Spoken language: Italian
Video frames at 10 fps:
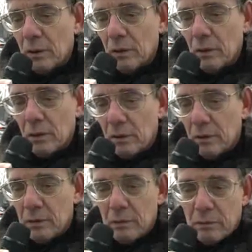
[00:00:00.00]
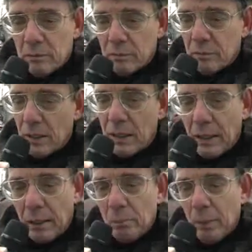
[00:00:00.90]
in
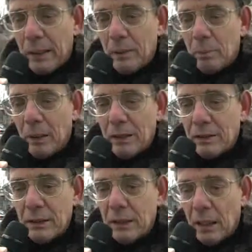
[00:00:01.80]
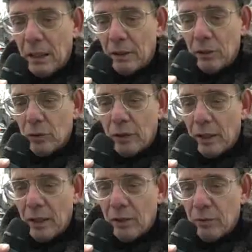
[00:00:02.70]
gran parte parassitario
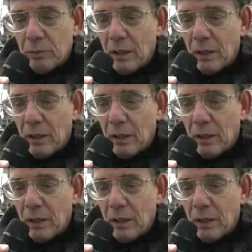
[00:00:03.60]
che è